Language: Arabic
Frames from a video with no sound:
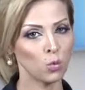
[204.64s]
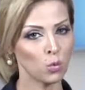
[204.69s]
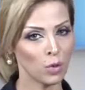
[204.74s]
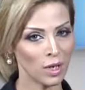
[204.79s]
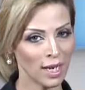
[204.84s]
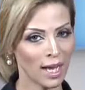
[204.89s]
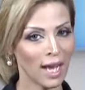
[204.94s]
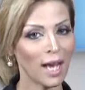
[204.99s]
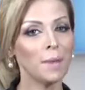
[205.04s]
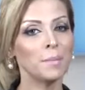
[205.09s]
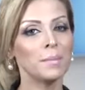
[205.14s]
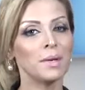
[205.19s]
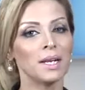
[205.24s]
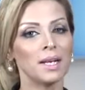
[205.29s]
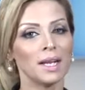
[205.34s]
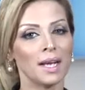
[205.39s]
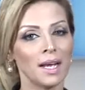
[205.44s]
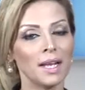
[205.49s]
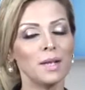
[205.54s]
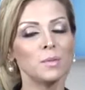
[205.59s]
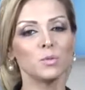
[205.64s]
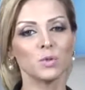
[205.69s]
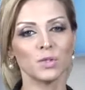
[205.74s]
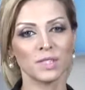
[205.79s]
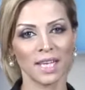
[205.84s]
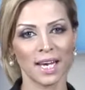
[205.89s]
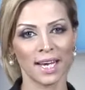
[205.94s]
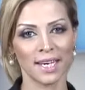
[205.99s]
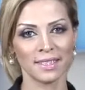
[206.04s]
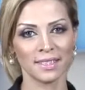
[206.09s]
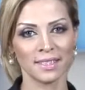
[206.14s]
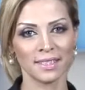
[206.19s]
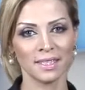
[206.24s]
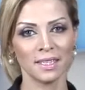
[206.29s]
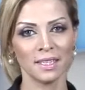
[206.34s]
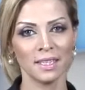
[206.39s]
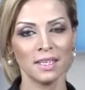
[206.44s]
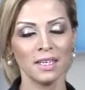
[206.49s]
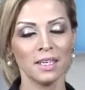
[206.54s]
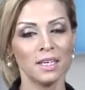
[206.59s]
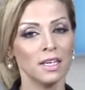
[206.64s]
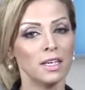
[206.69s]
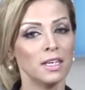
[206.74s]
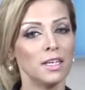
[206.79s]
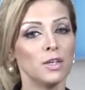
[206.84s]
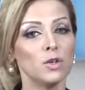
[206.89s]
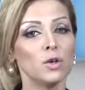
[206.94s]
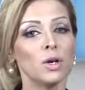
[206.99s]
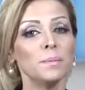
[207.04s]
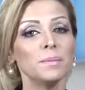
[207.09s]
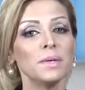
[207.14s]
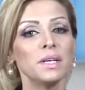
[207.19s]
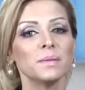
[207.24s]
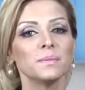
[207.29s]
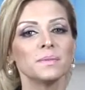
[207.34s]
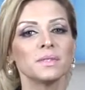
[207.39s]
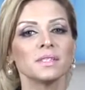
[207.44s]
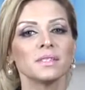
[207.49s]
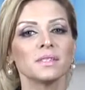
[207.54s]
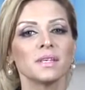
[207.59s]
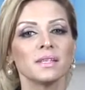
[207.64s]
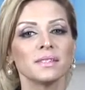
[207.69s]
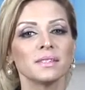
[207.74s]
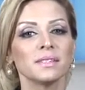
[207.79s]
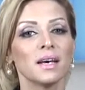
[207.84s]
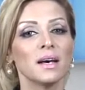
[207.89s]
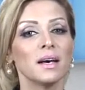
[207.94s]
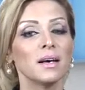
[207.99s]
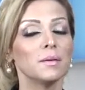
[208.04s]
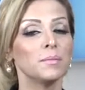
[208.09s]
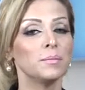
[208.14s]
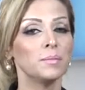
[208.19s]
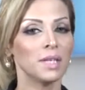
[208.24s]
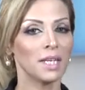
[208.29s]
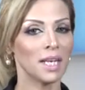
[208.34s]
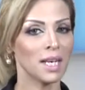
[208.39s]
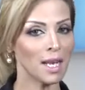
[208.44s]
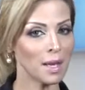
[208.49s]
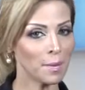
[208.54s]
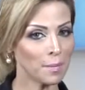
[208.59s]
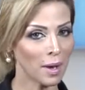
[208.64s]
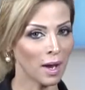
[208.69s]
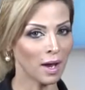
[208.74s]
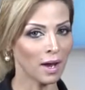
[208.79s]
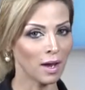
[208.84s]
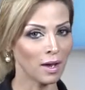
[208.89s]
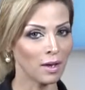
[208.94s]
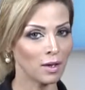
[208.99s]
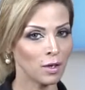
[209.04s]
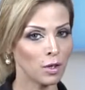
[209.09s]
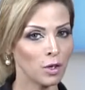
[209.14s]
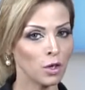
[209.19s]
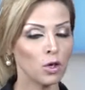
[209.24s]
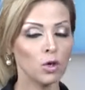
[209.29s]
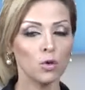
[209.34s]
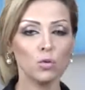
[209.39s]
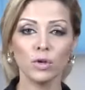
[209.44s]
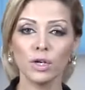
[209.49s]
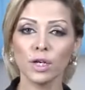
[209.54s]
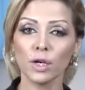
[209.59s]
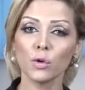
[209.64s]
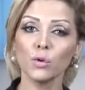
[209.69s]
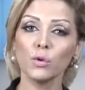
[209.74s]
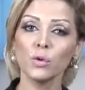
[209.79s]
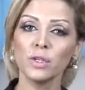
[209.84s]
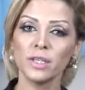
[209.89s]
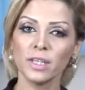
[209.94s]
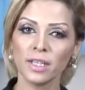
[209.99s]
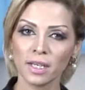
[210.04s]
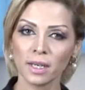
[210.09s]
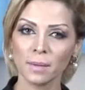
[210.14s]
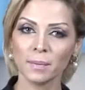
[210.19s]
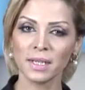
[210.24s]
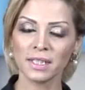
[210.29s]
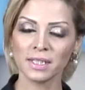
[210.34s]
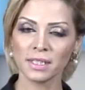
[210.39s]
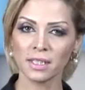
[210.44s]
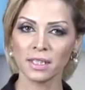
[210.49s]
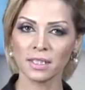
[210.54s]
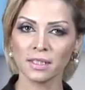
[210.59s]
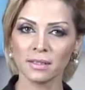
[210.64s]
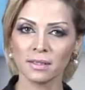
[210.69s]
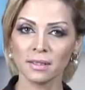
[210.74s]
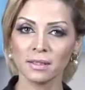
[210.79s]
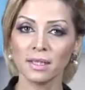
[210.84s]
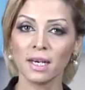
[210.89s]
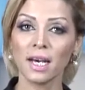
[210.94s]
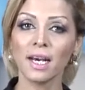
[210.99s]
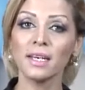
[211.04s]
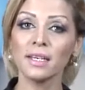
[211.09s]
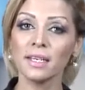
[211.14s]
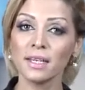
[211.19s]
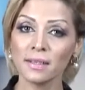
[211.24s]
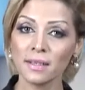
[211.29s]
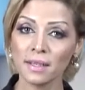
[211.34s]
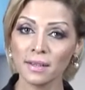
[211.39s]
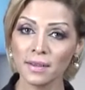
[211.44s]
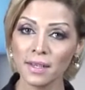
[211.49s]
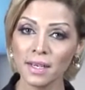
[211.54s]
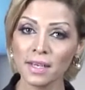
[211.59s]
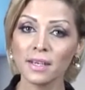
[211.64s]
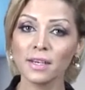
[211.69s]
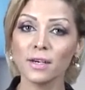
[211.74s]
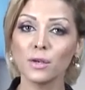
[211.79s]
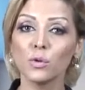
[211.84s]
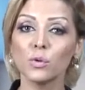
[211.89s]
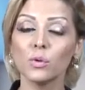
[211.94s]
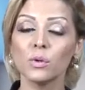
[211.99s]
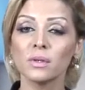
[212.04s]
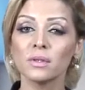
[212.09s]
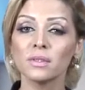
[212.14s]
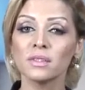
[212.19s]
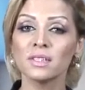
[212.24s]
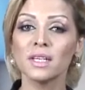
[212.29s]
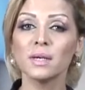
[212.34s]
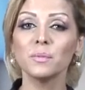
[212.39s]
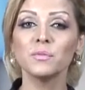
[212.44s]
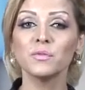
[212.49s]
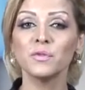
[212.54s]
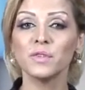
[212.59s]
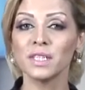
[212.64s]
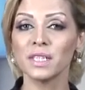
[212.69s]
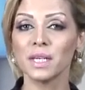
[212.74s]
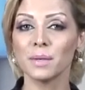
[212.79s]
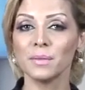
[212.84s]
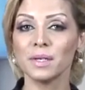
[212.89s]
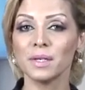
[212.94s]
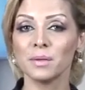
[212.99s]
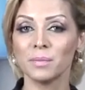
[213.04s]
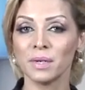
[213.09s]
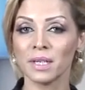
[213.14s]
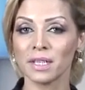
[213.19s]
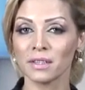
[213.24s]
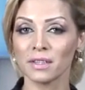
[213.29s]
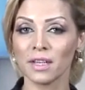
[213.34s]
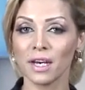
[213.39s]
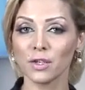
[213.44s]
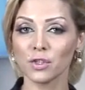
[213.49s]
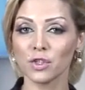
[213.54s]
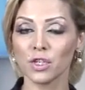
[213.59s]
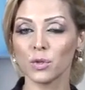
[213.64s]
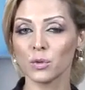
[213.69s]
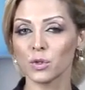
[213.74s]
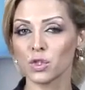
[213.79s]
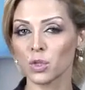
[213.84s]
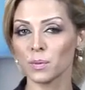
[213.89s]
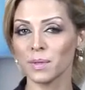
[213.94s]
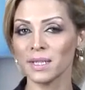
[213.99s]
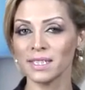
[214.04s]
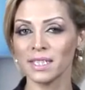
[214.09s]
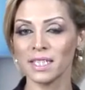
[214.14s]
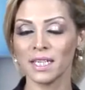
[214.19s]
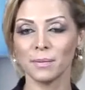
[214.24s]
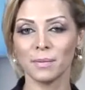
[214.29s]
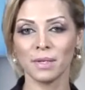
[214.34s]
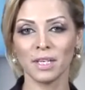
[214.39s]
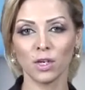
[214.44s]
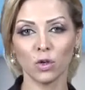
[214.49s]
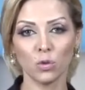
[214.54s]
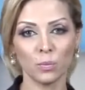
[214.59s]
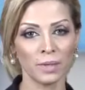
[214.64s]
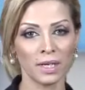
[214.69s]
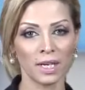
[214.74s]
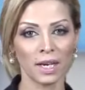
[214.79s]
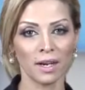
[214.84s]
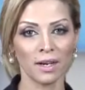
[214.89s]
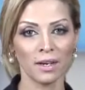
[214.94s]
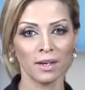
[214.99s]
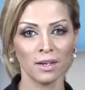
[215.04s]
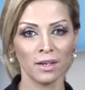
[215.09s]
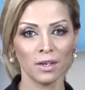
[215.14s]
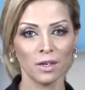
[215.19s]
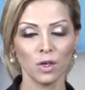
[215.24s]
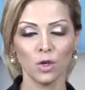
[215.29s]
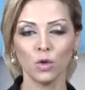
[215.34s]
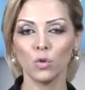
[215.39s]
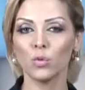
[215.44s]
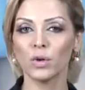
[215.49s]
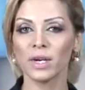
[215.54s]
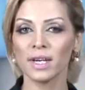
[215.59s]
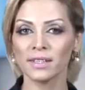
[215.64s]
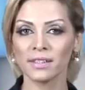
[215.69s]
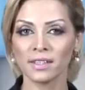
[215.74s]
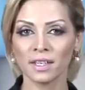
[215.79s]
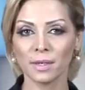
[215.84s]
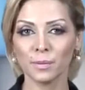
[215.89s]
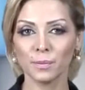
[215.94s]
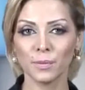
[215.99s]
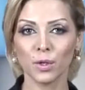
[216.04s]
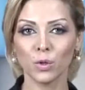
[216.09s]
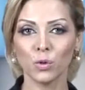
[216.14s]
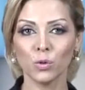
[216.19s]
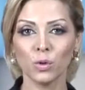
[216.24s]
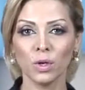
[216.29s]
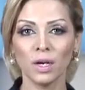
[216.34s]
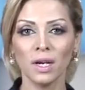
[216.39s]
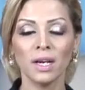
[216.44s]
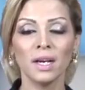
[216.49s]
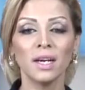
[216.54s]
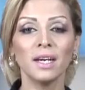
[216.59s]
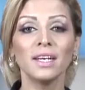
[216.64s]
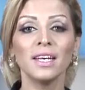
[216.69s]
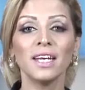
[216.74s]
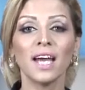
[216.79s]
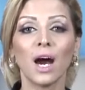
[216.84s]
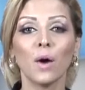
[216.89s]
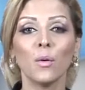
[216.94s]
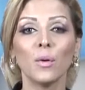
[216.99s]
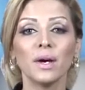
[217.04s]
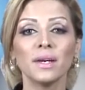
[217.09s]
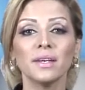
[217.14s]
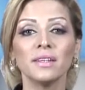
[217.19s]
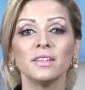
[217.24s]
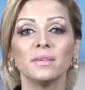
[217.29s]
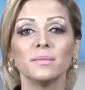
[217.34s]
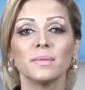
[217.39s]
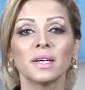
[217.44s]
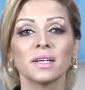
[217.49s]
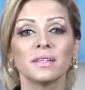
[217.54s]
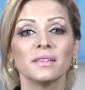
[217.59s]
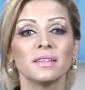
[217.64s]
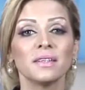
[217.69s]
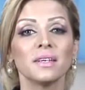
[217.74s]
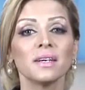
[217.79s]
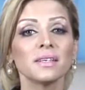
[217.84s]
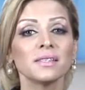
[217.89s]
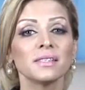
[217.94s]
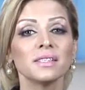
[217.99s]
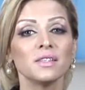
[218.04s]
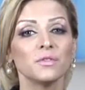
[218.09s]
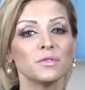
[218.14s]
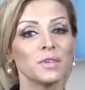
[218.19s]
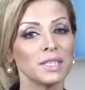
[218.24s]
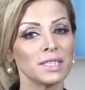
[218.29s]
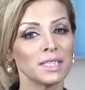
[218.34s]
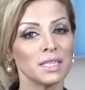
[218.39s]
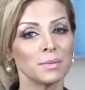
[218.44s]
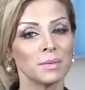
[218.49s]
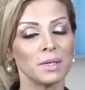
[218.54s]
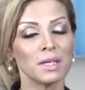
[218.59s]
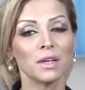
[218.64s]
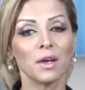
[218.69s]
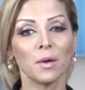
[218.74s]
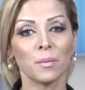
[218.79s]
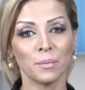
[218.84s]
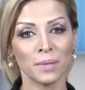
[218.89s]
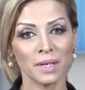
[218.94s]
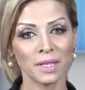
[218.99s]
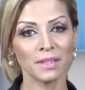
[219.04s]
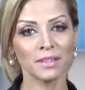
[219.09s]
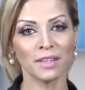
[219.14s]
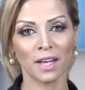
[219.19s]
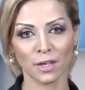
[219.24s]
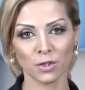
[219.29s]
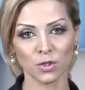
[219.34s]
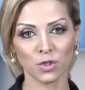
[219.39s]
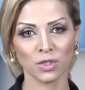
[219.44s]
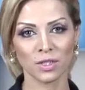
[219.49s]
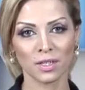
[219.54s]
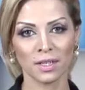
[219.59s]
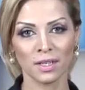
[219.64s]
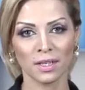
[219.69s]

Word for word: والعامل المساعد ليؤمن امتصاصها من الأمعاء ونقول للنباتين أن يتذكروا ضم فيتامين B12 لوجباتهم اليومية ويتنبهوا لعوارض مرض نقص فيتامين B12